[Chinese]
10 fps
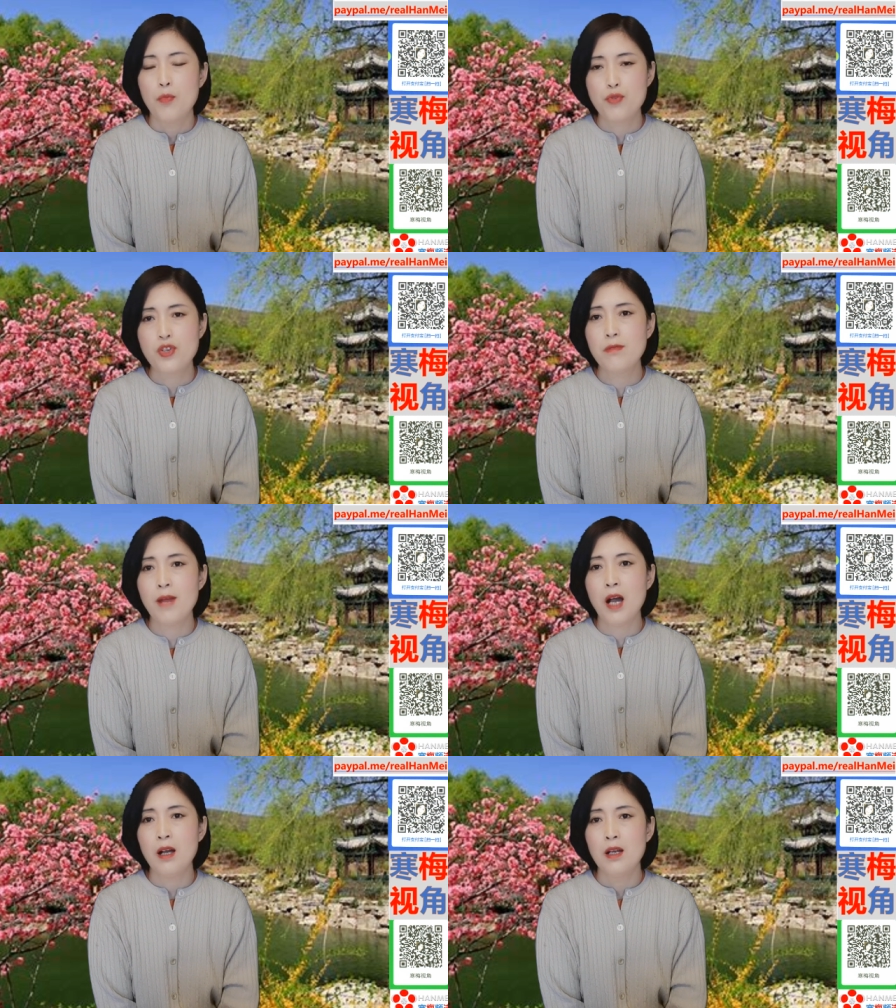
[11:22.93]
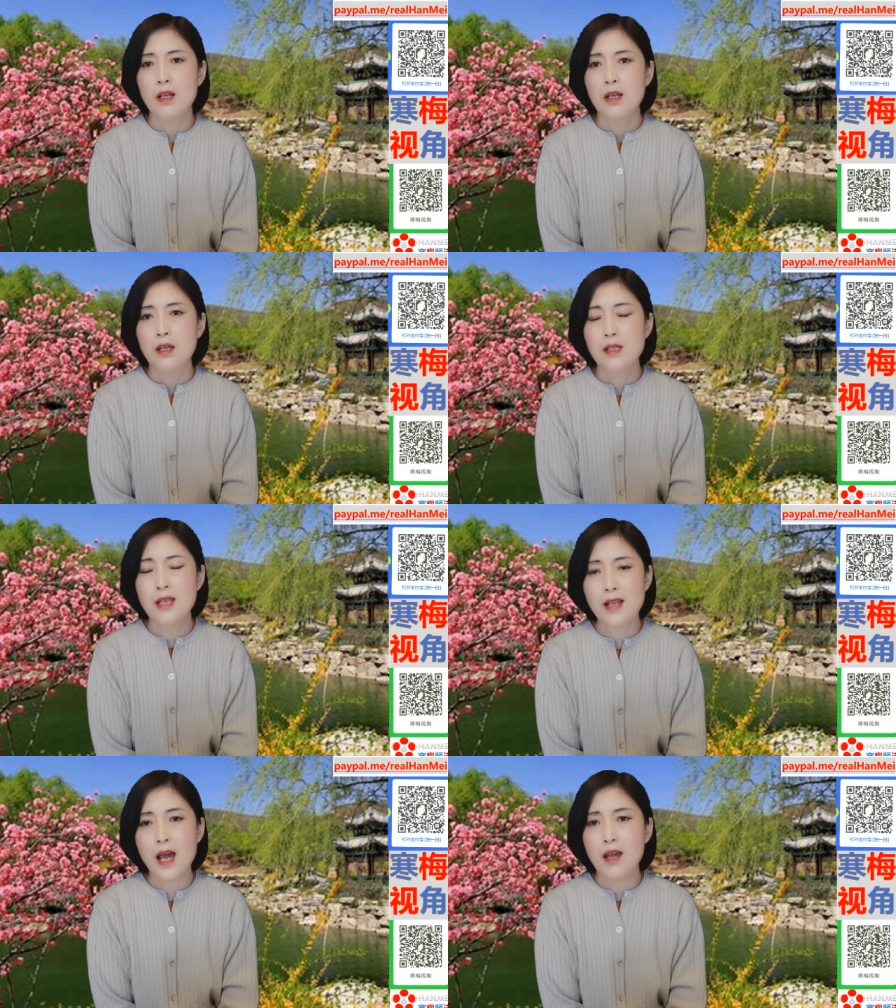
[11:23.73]
不是吗？
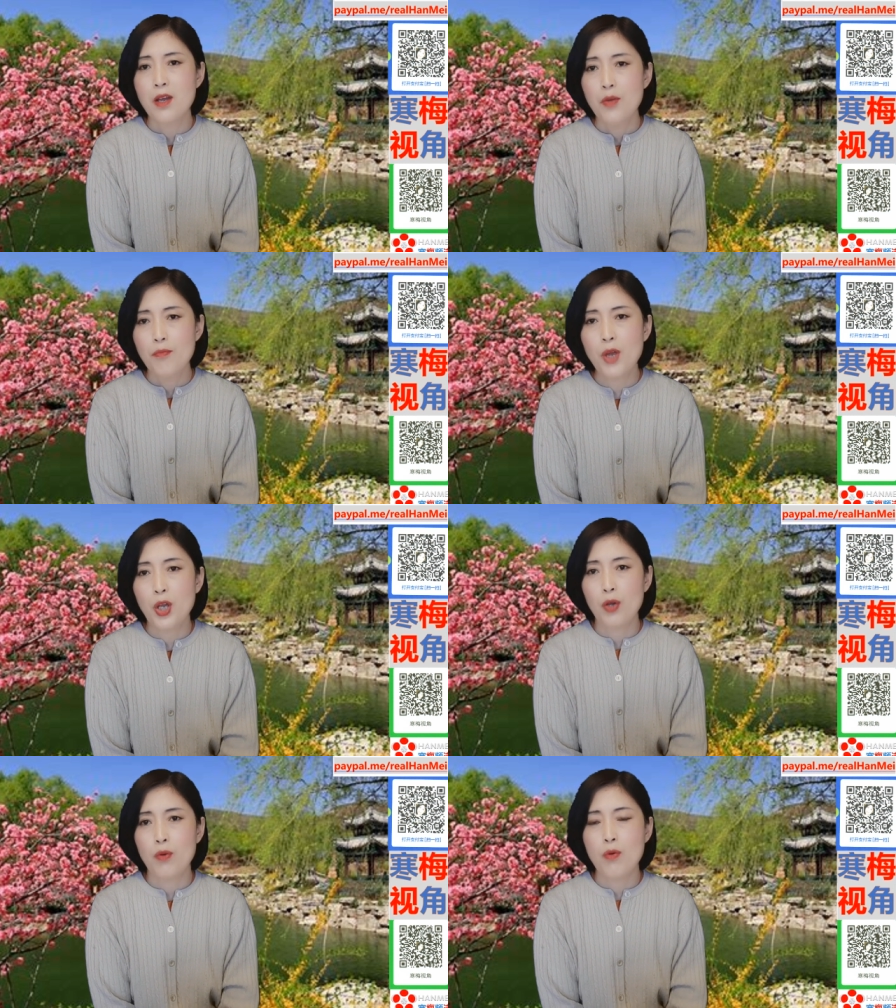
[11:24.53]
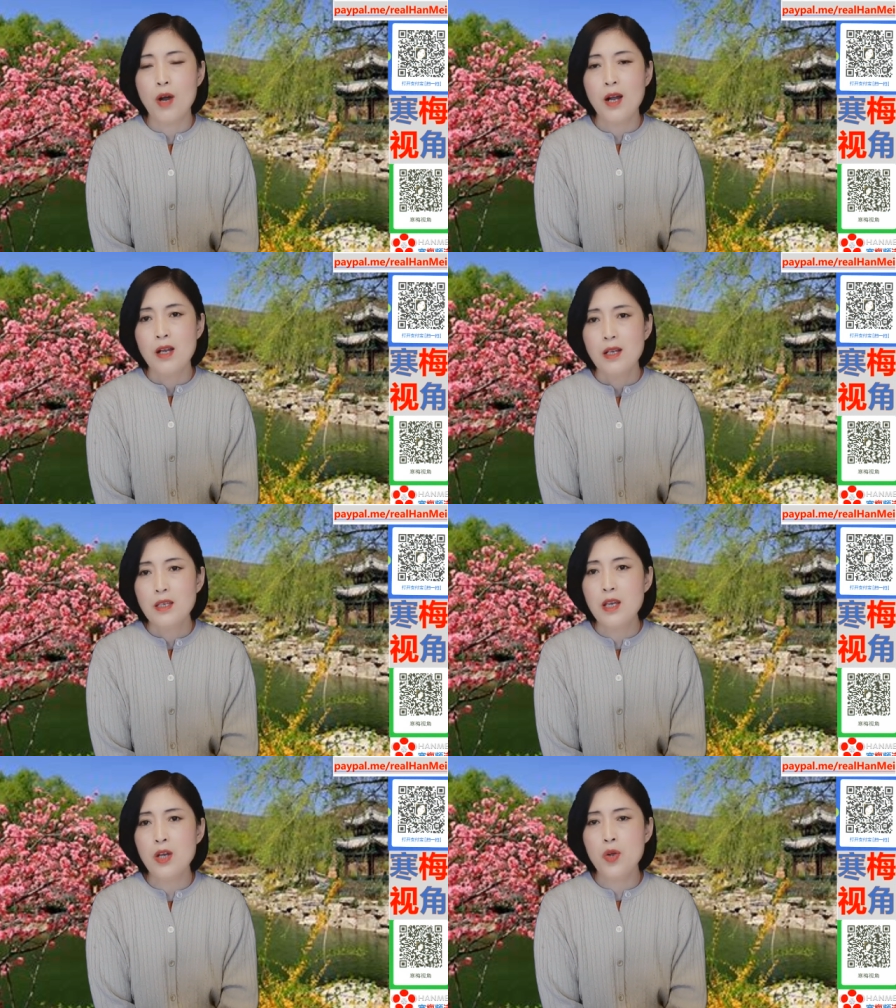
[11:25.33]
现在，美国、
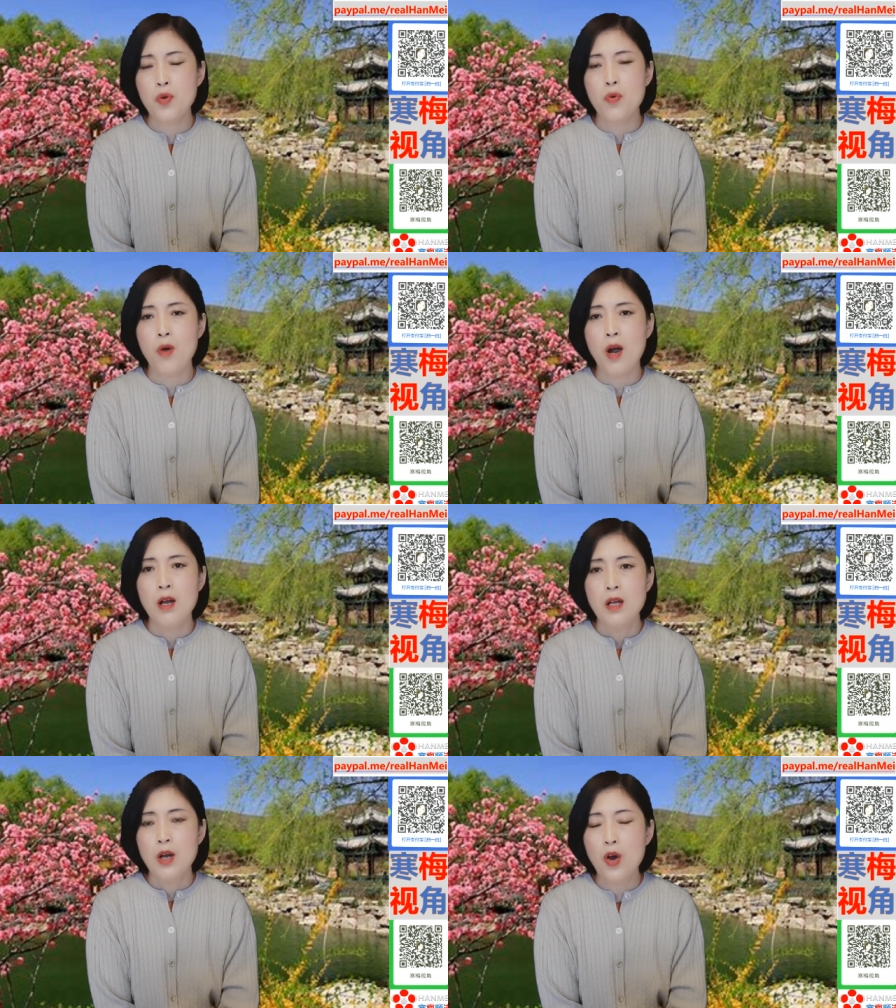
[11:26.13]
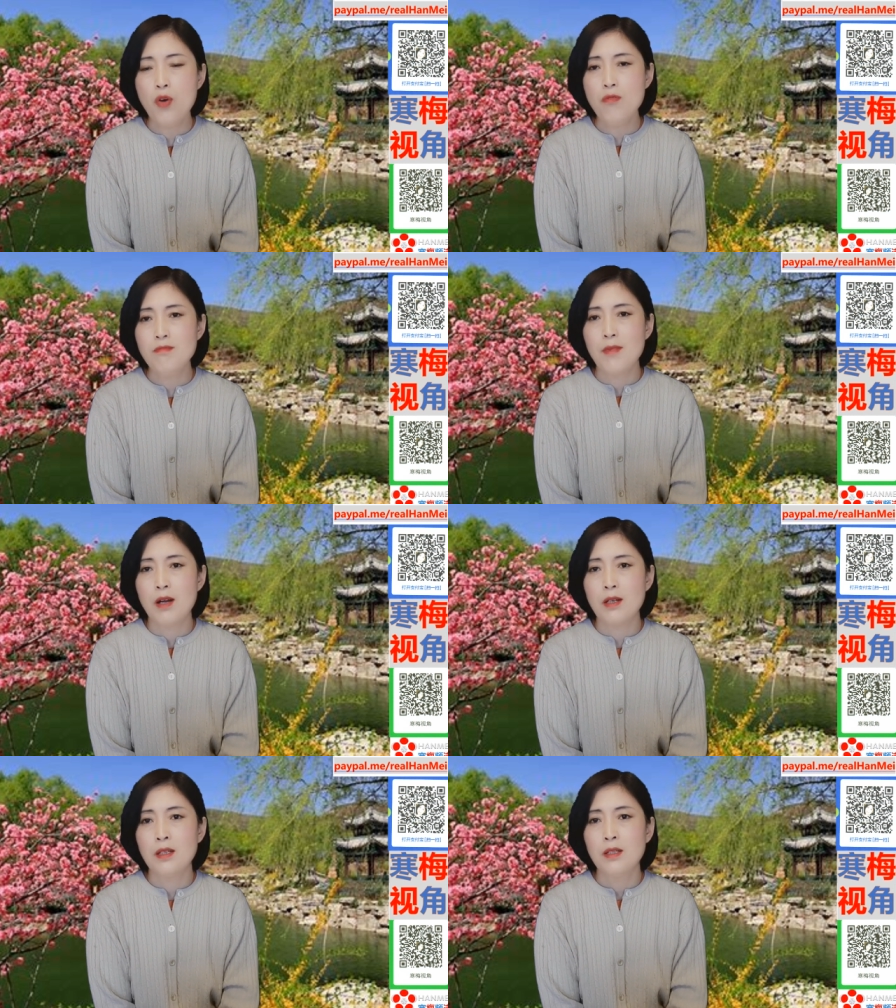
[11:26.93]
英国、欧
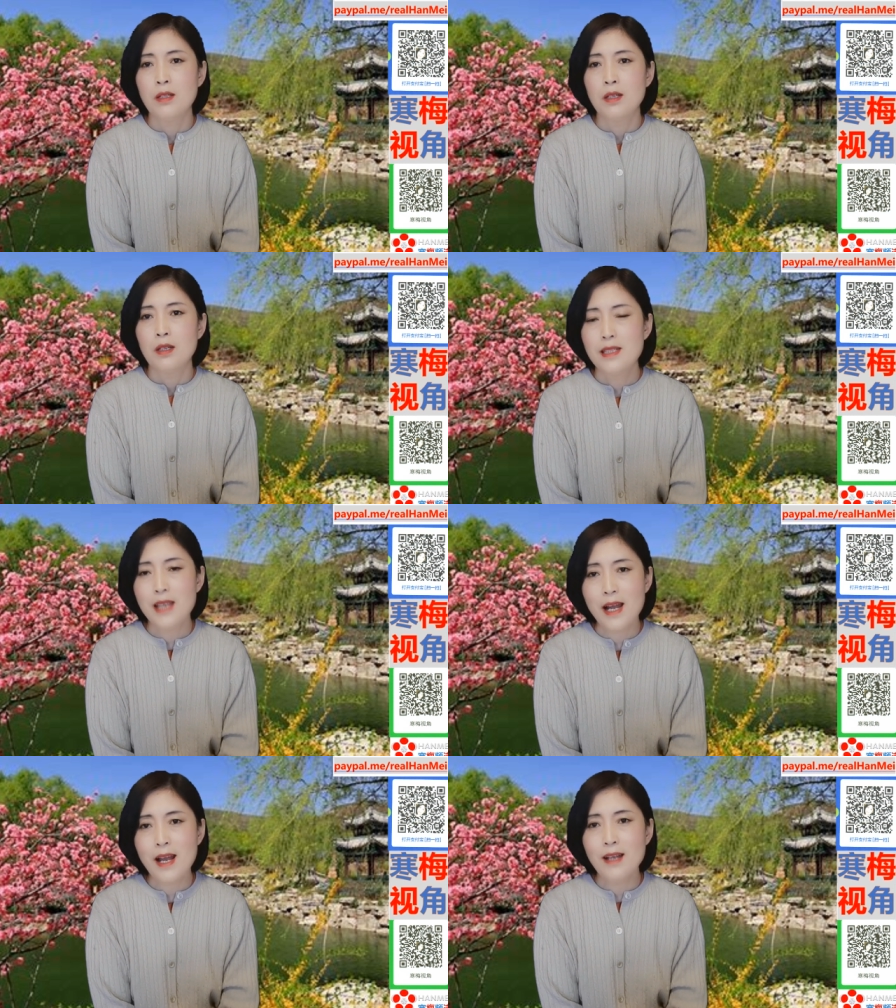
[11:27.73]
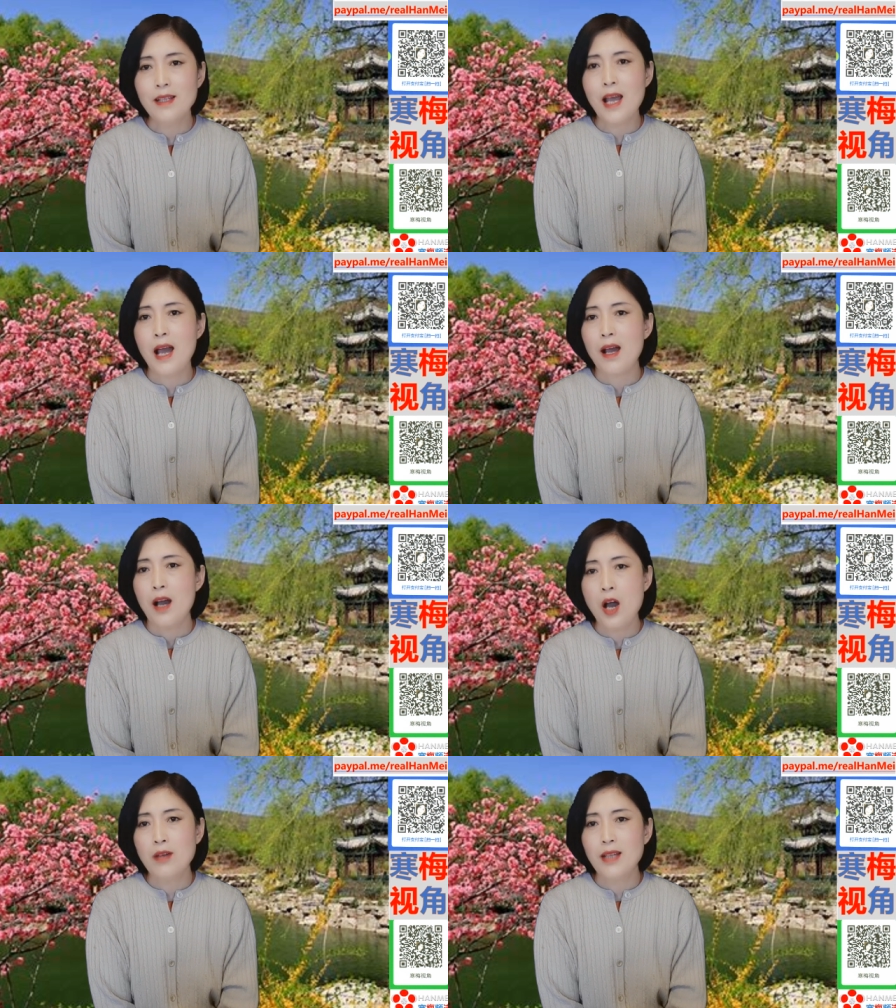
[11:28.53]
盟、加拿大、
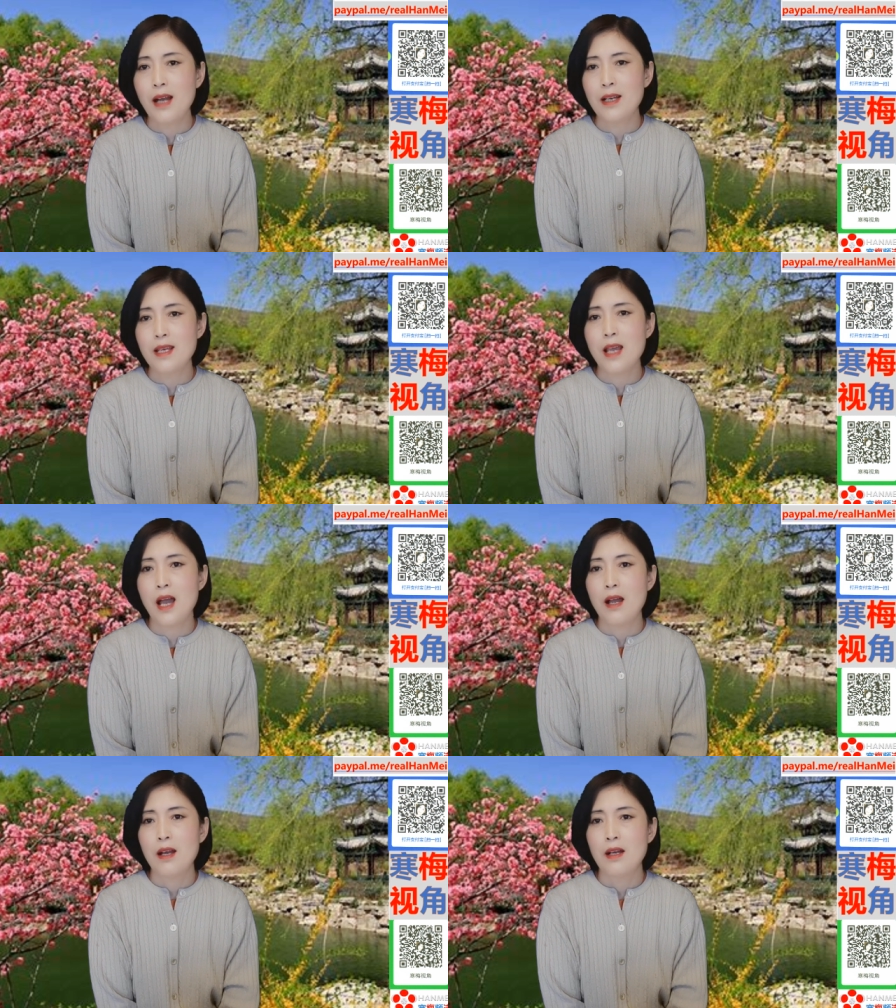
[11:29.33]
澳大利亚，